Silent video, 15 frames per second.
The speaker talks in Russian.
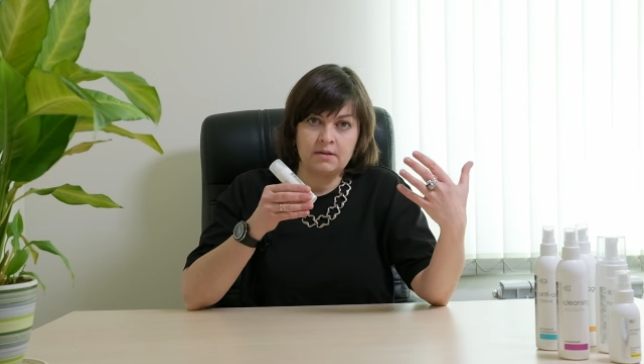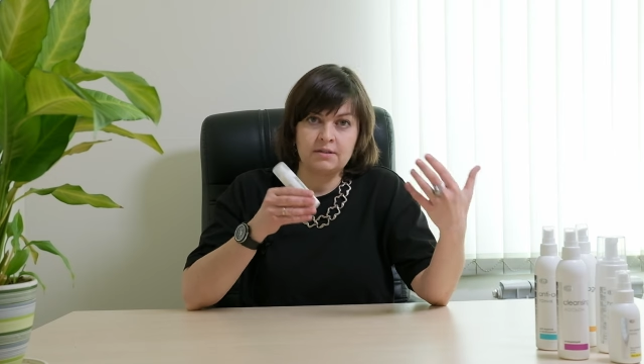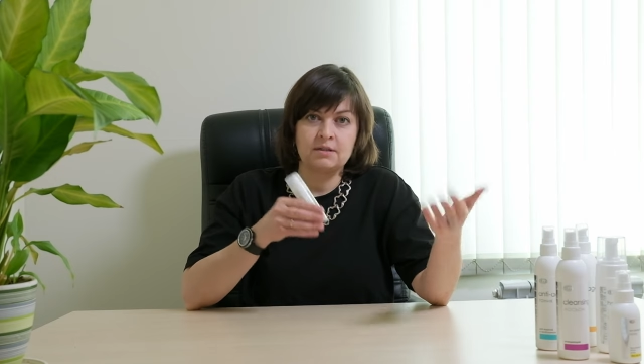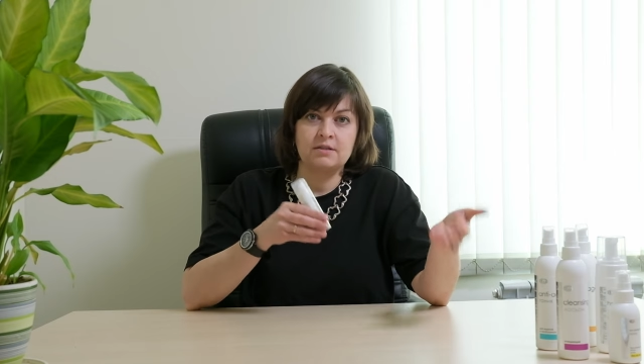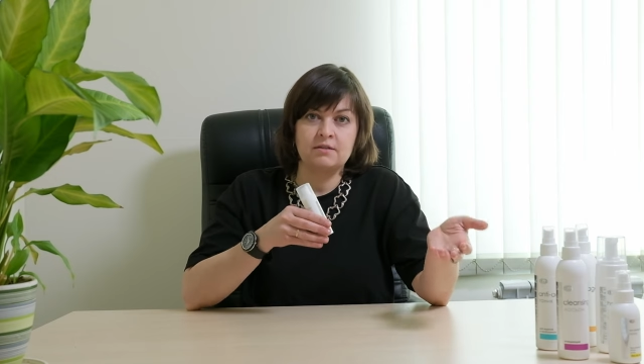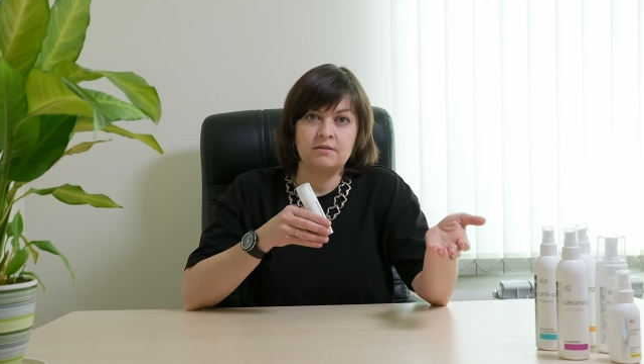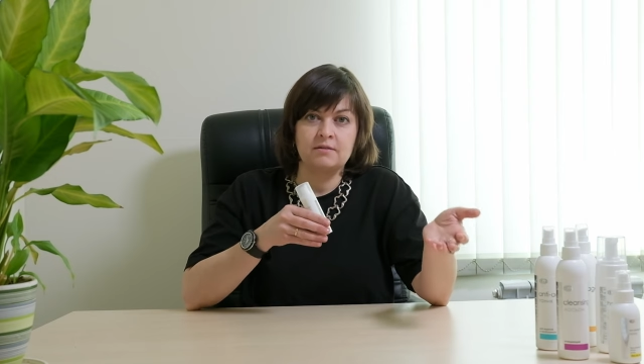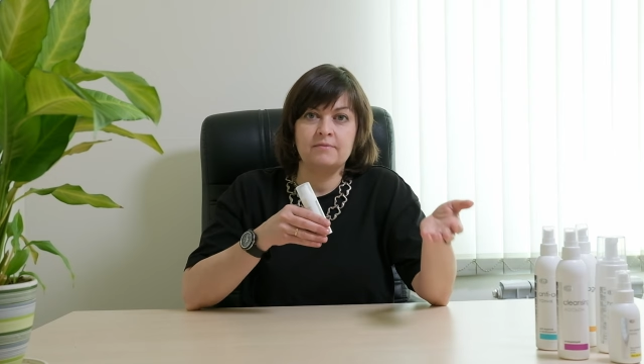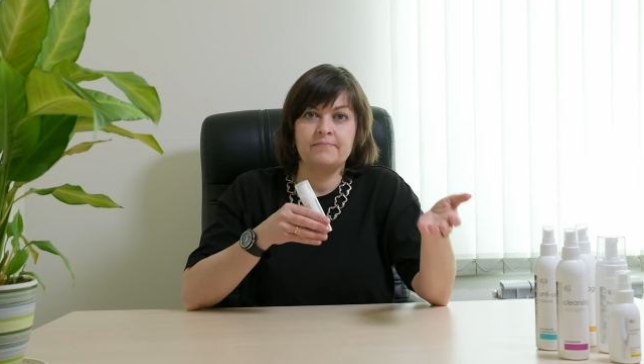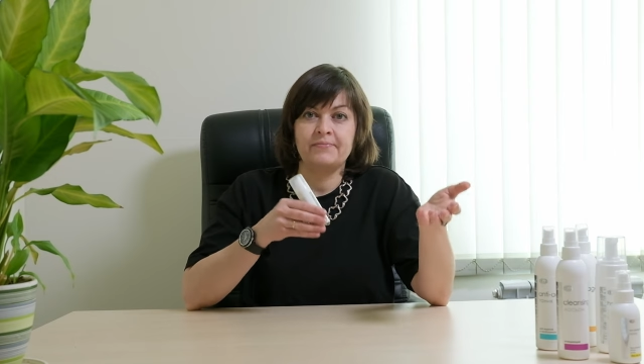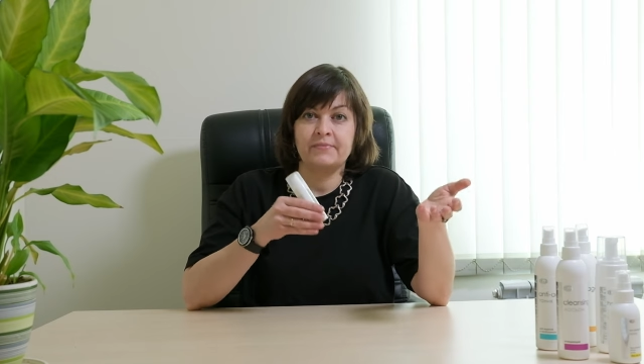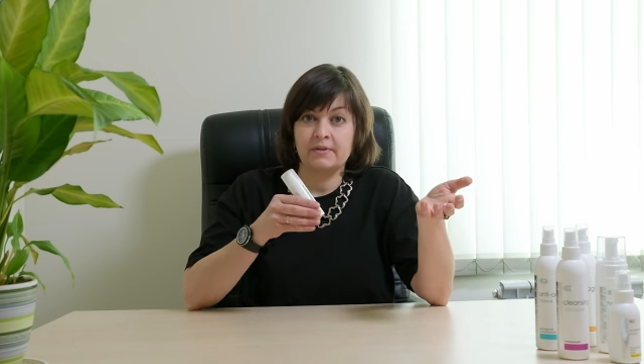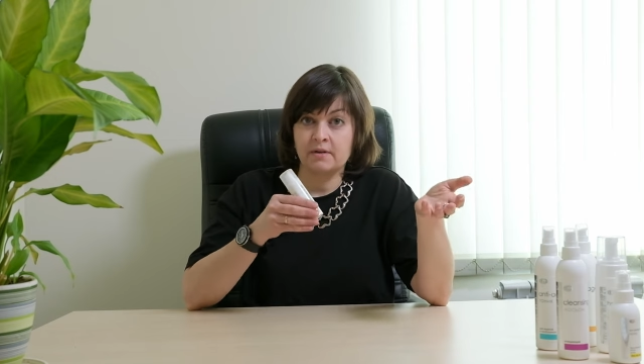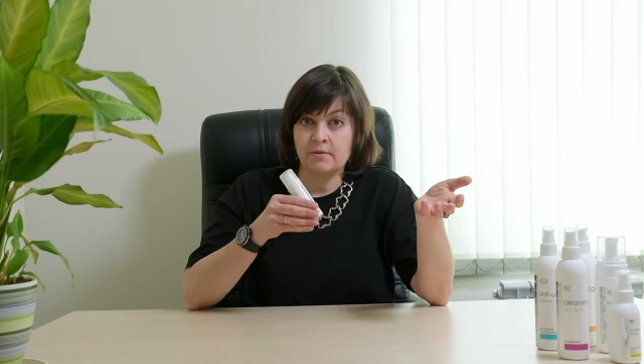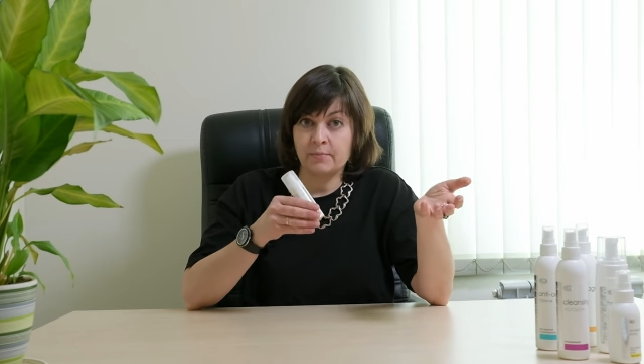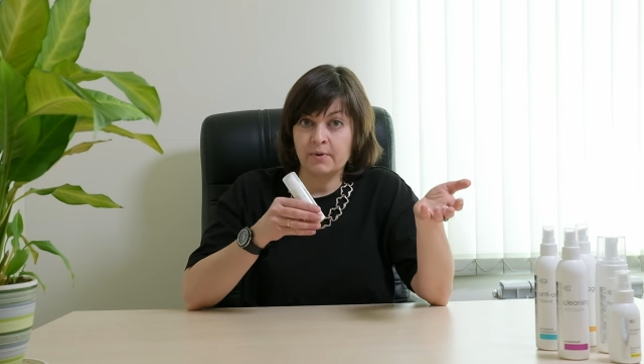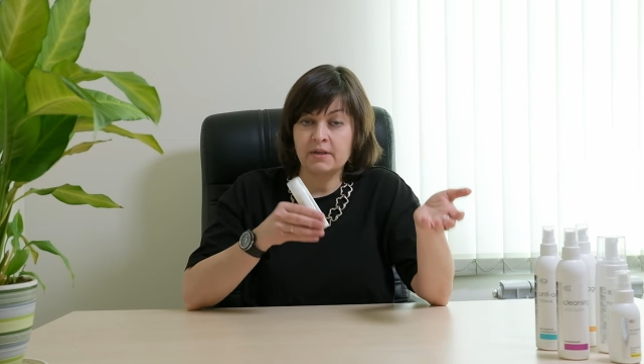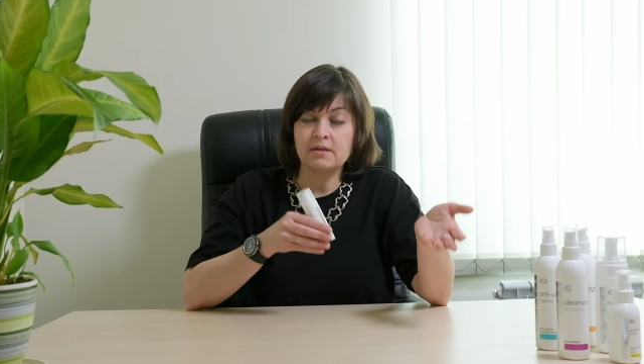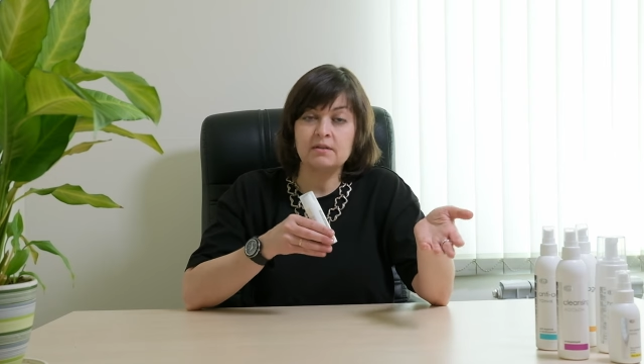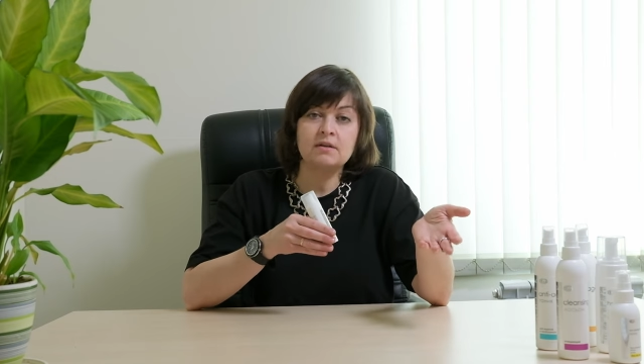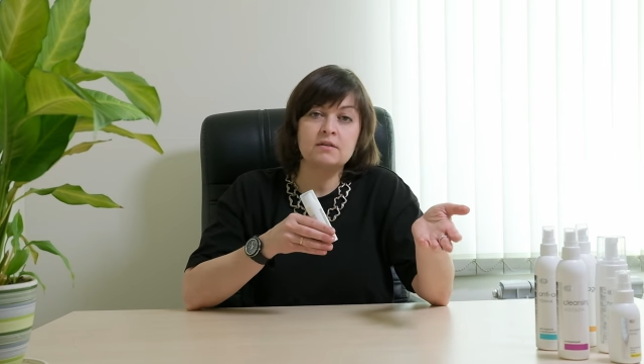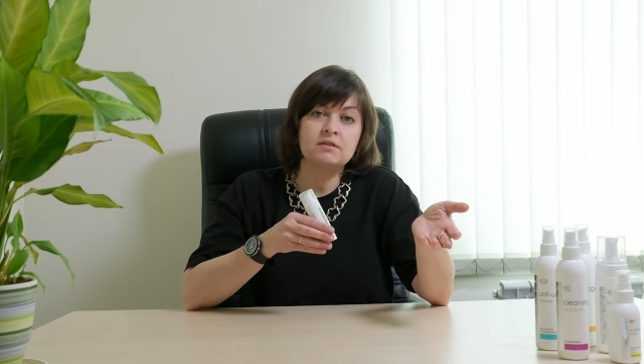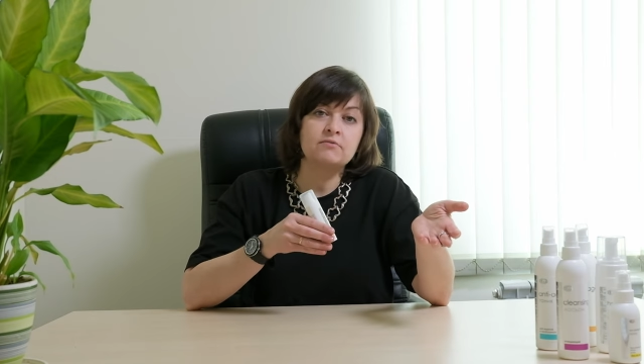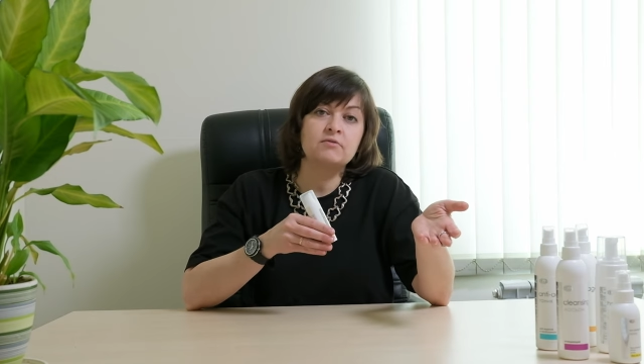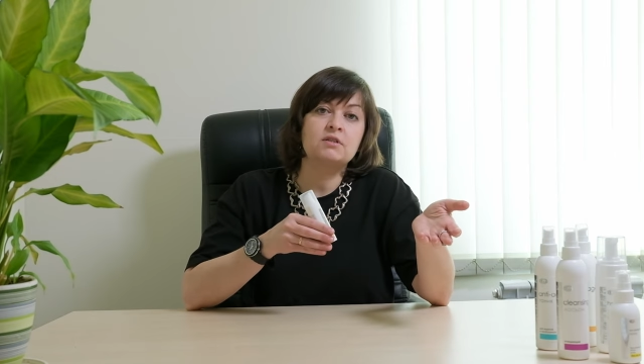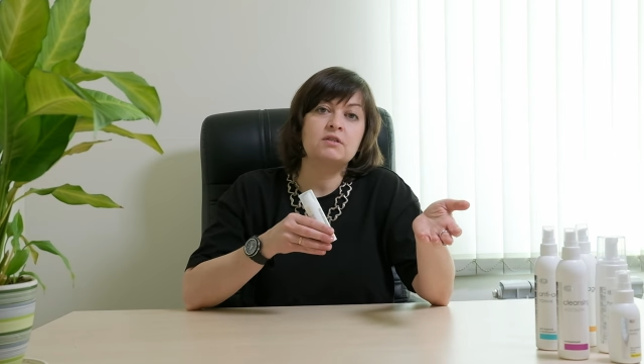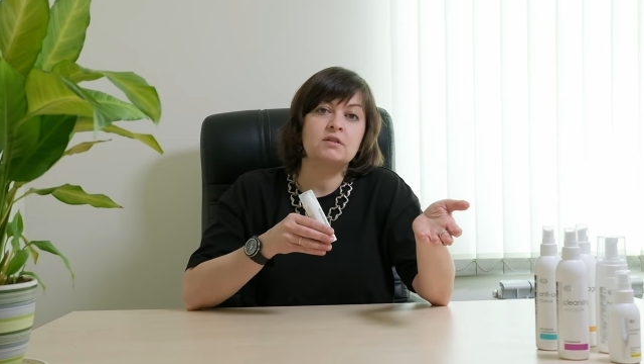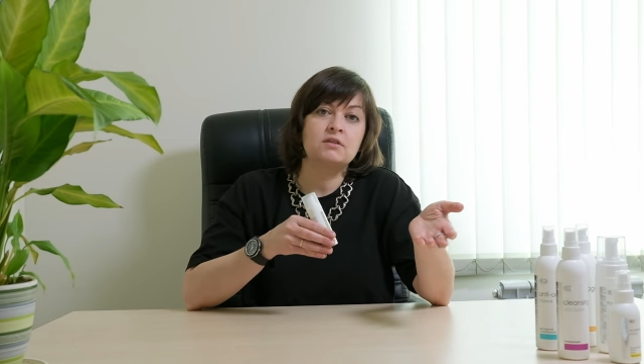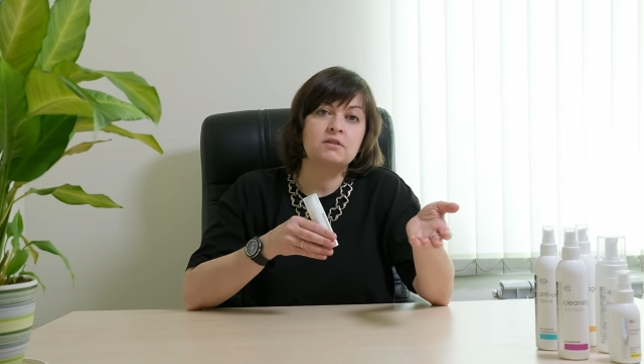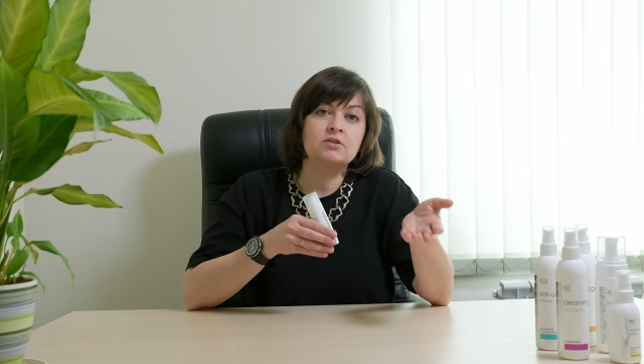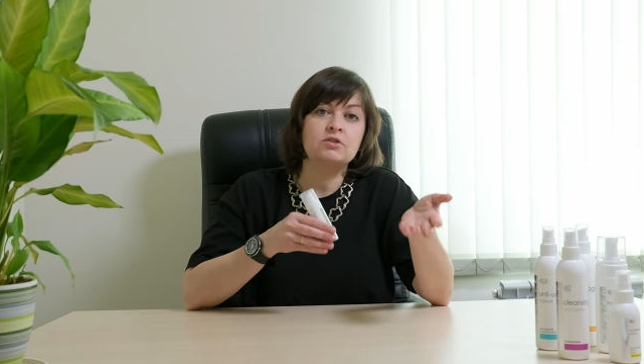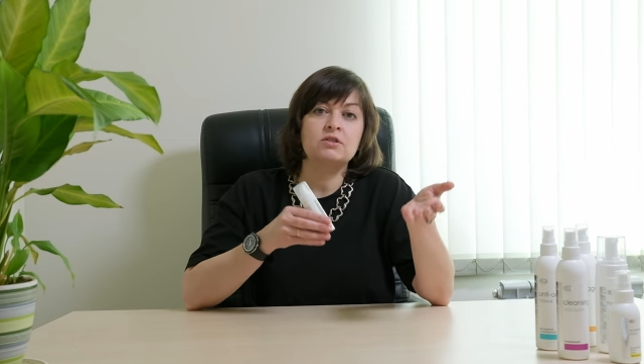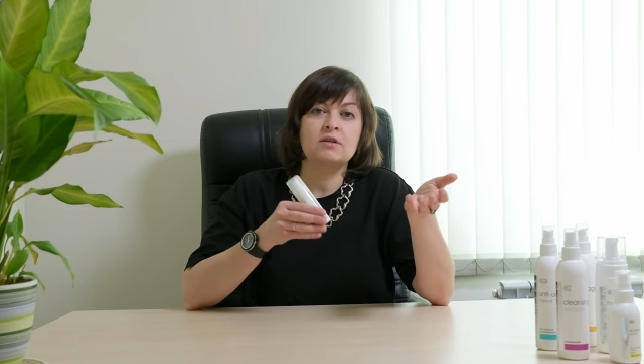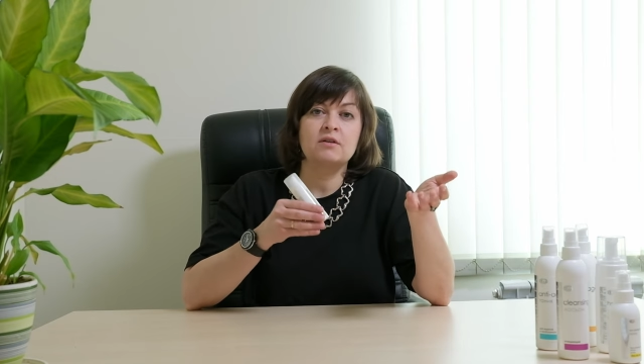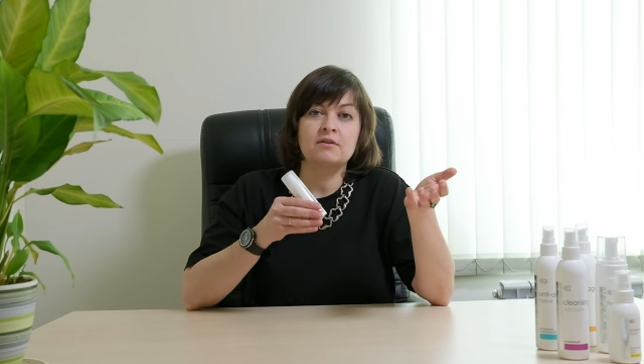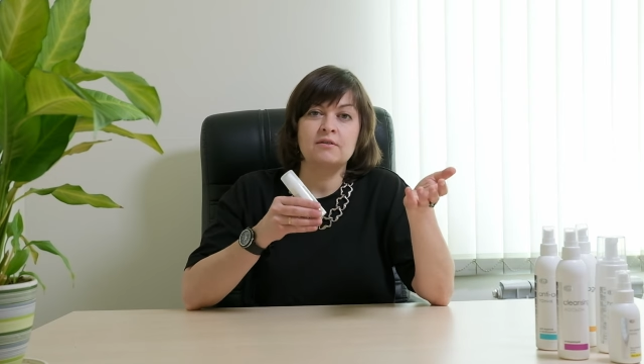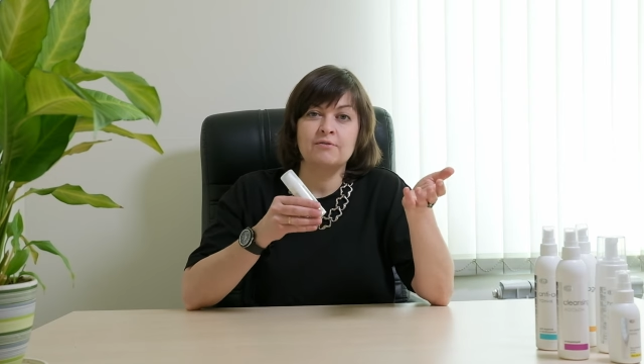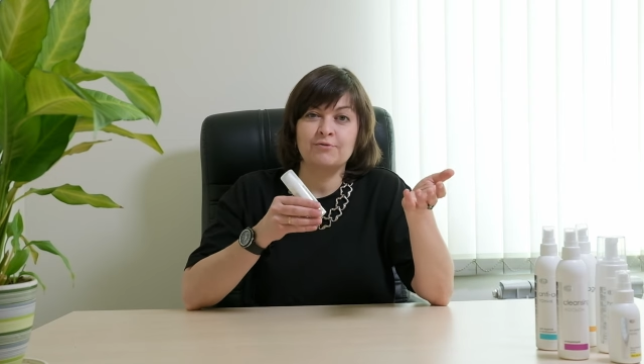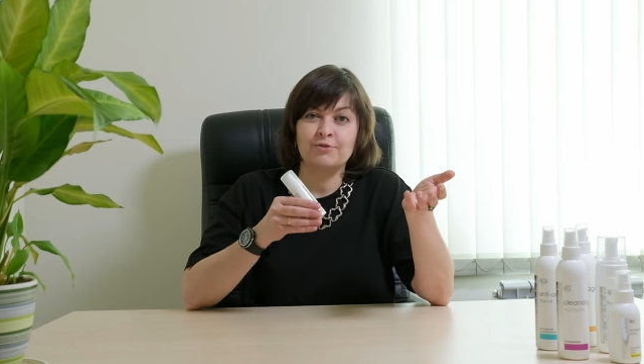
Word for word: эти Компоненты активные содержатся